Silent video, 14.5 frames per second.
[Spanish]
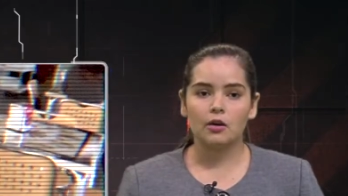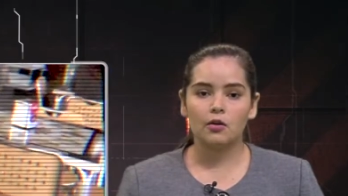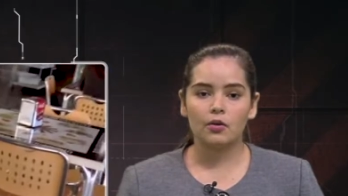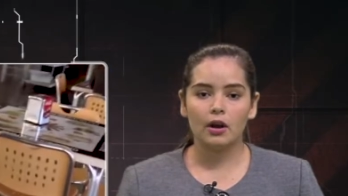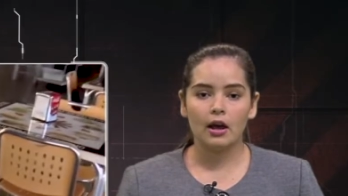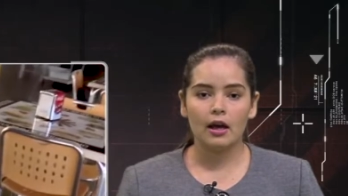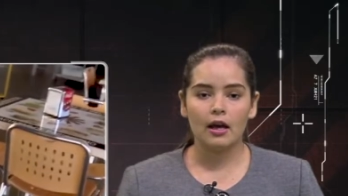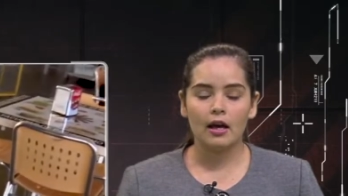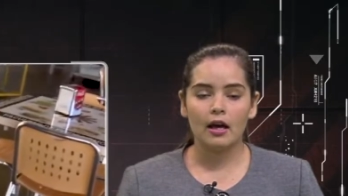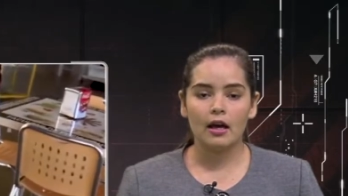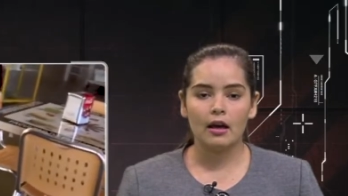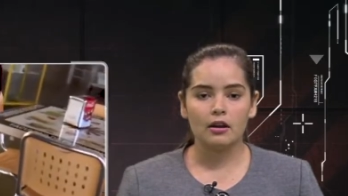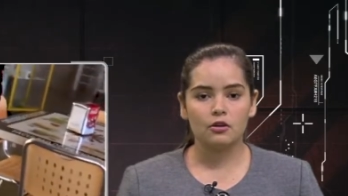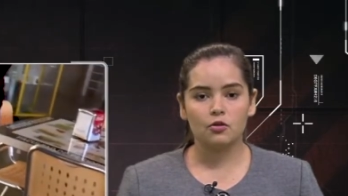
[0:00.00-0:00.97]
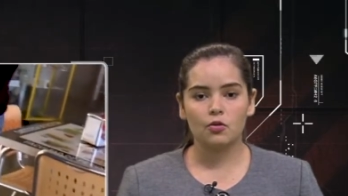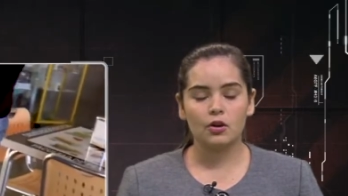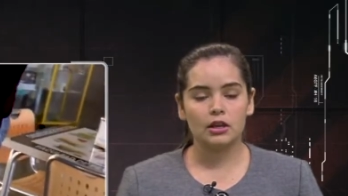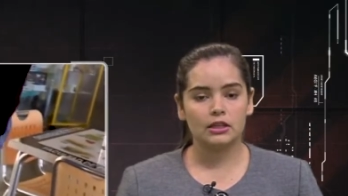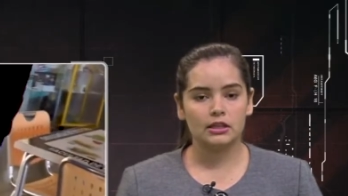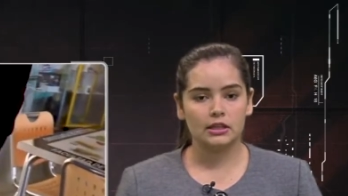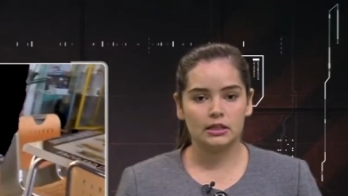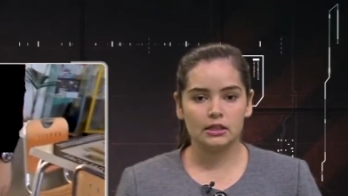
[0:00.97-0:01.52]
ahora no
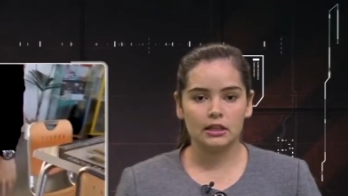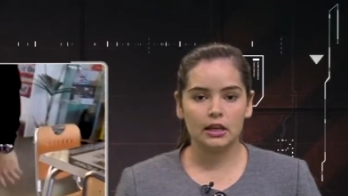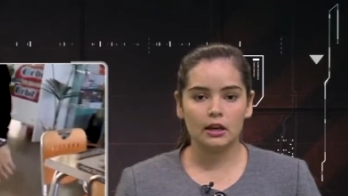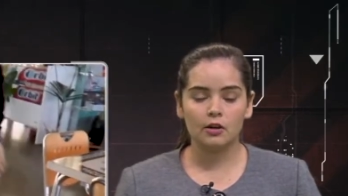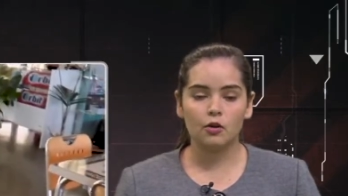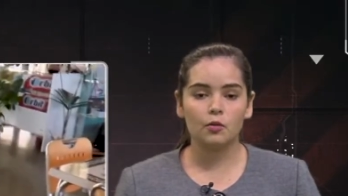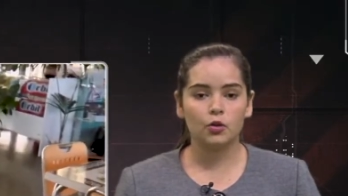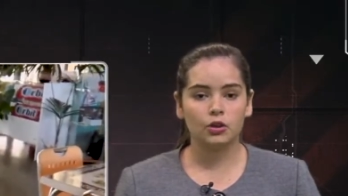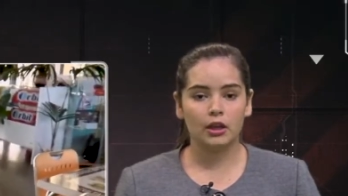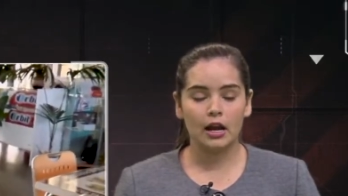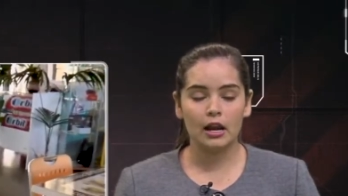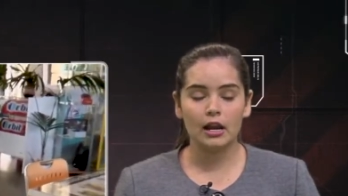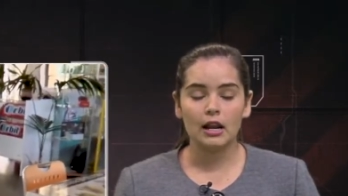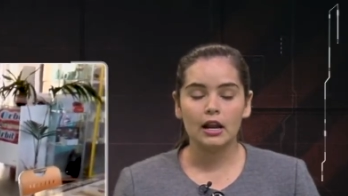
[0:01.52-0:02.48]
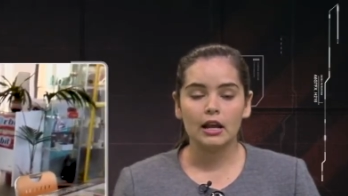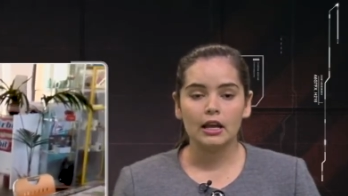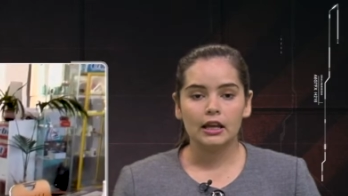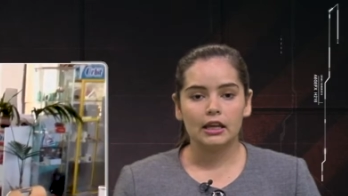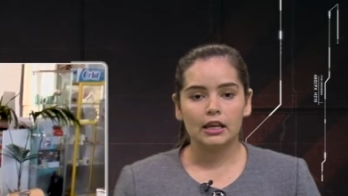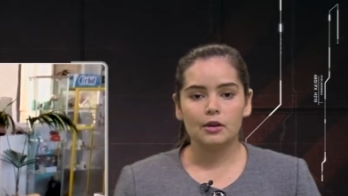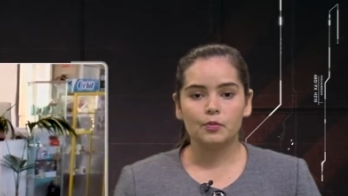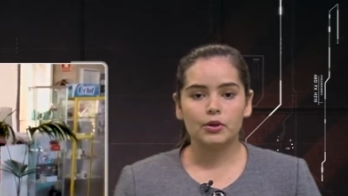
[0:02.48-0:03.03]
existe como tal
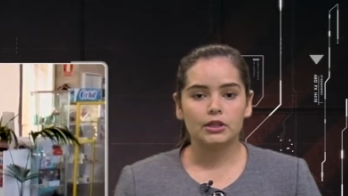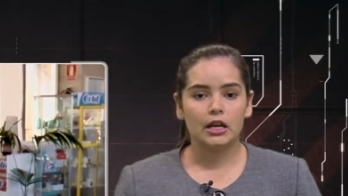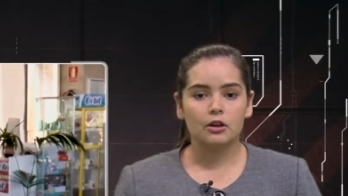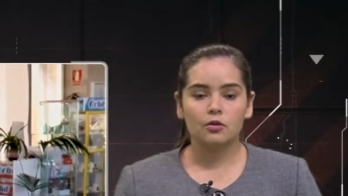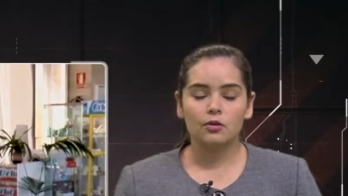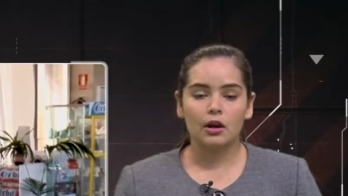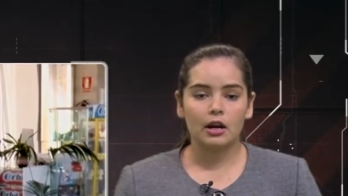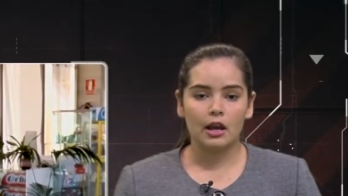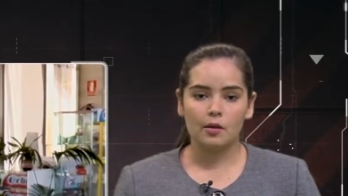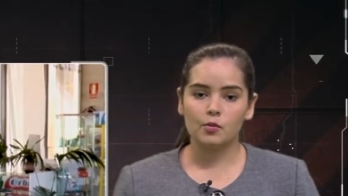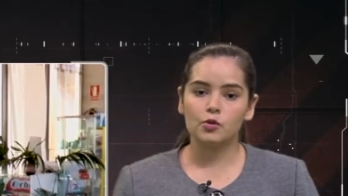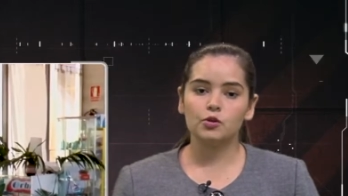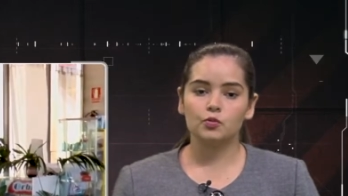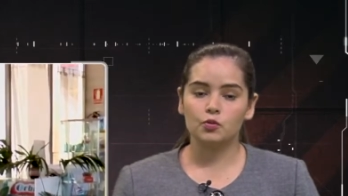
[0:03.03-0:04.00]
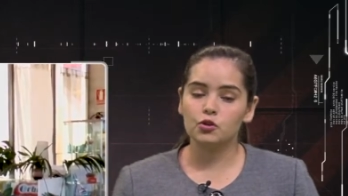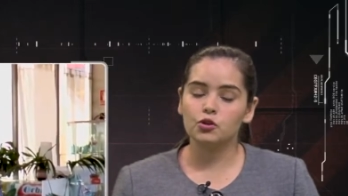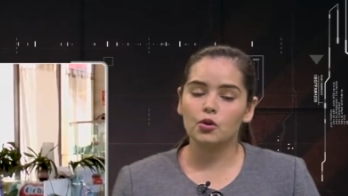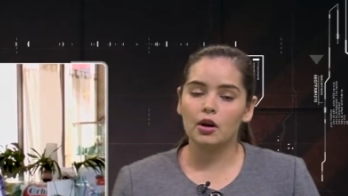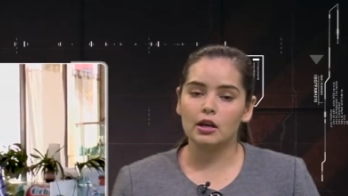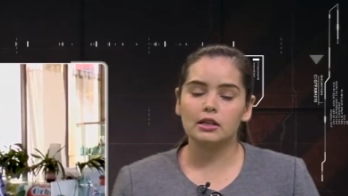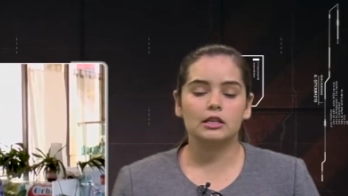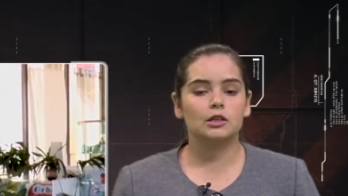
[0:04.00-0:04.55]
y pues ayudaríamos
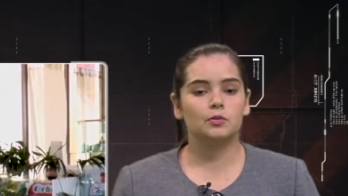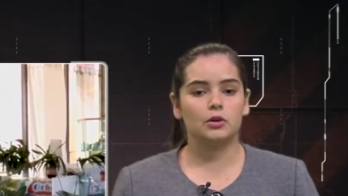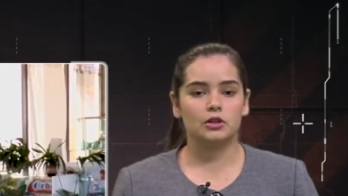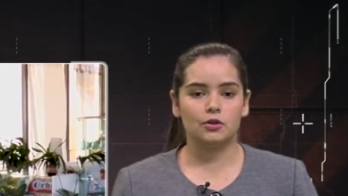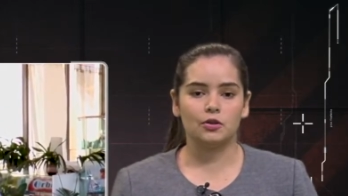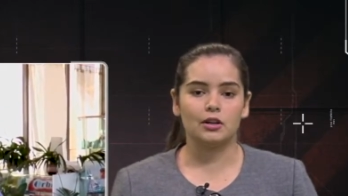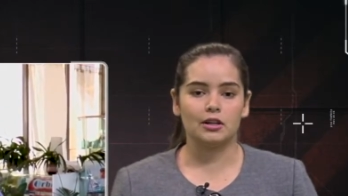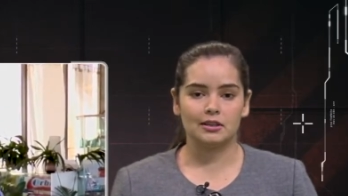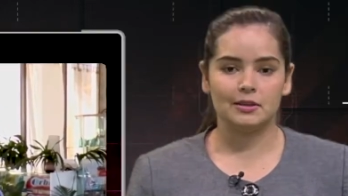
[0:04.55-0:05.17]
mucho a esas personas.